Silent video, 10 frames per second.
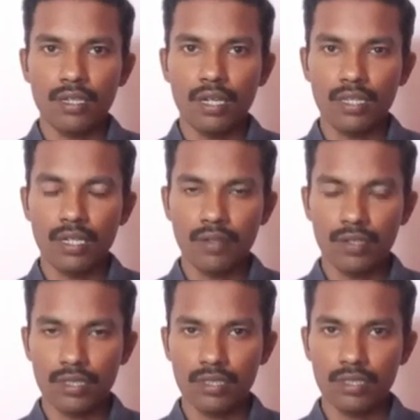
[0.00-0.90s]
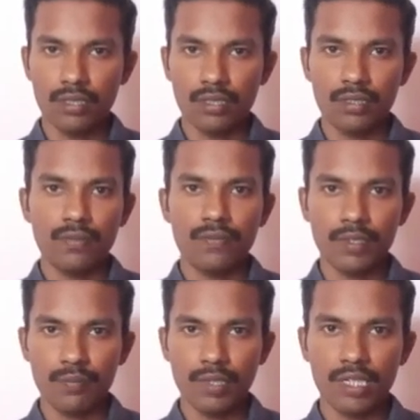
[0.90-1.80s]
அதில் வந்து
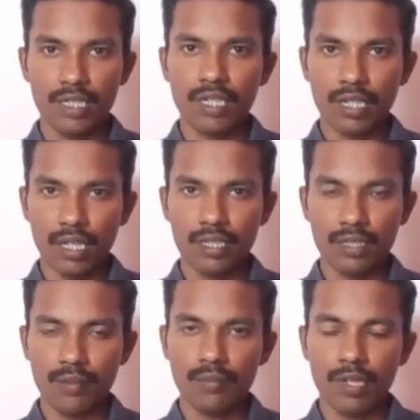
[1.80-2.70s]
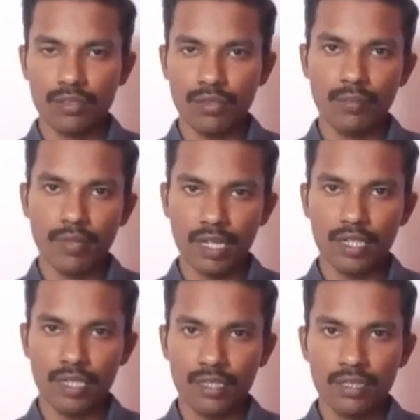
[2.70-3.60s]
ஃபிட் பண்ணியிருக்கிற டயர் ப்ளஸ் வந்து
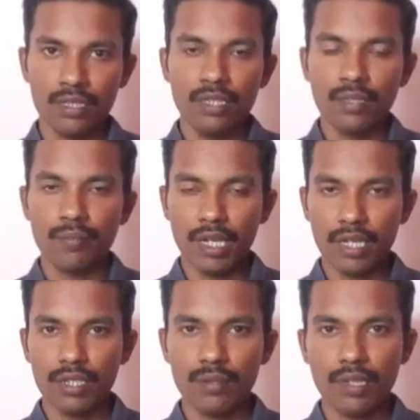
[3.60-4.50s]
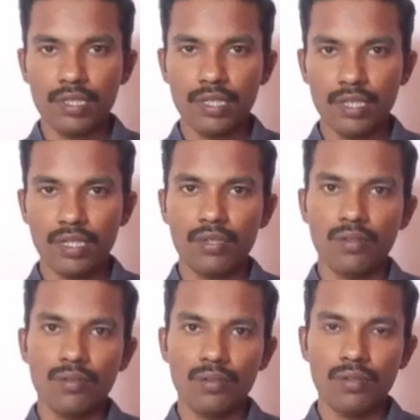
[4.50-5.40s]
பேட்ரி பேட்ரி பார்த்தீங்கன்னா
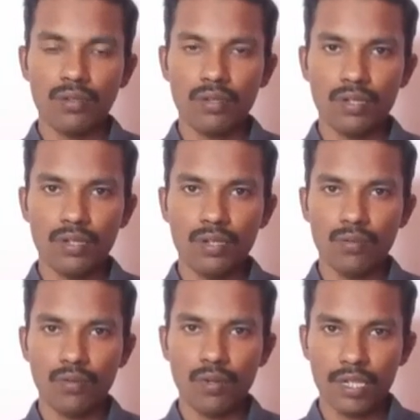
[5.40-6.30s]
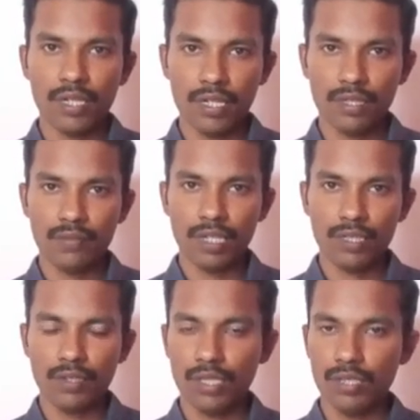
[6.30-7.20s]
ஒன்றரை டன்
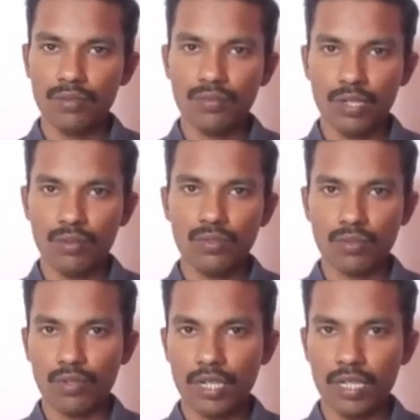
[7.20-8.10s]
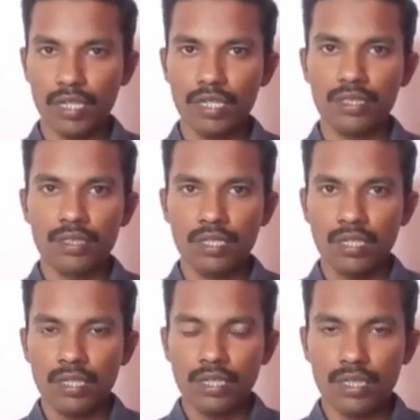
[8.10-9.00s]
வெயிட் வரைக்கும் வரும்னு சொல்கிறாங்க
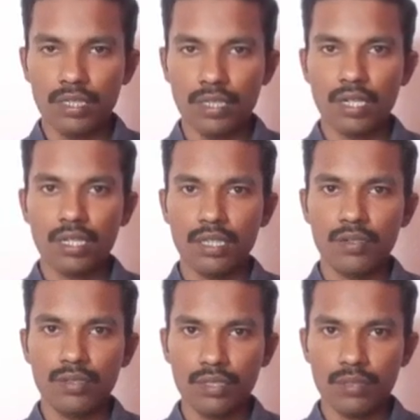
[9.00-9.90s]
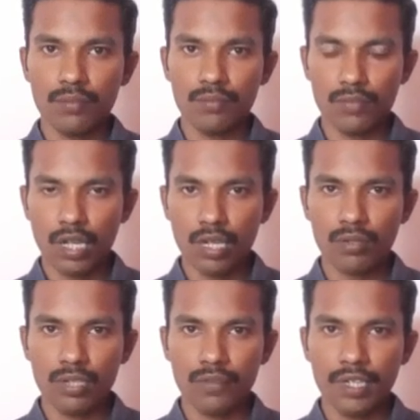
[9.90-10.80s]
இதனால தான் வந்து
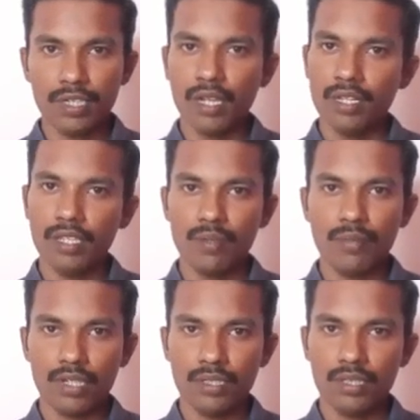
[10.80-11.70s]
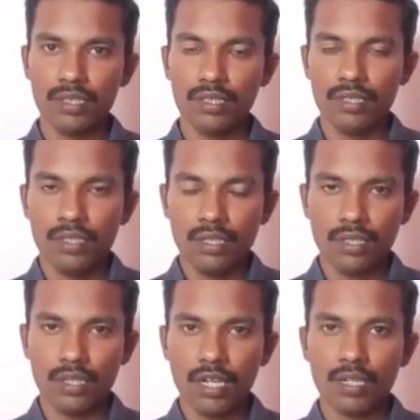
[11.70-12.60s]
காருடைய வெயிட்டு அதிகமாகுது
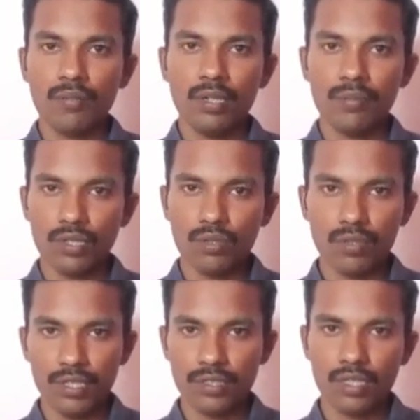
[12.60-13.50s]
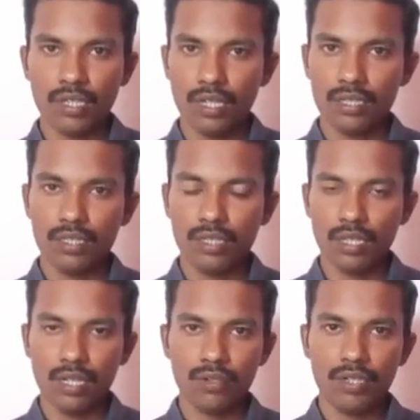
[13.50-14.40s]
நார்மலாக பெட்ரோல் டீசல் காரு
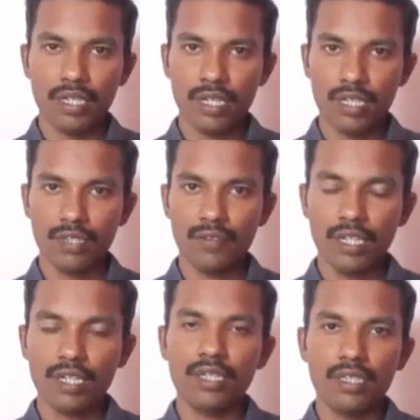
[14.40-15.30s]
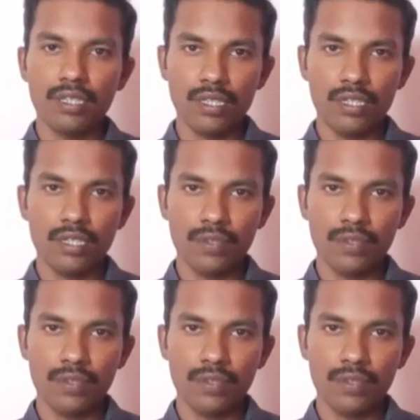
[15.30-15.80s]
காரோடைய எடையை விட இந்த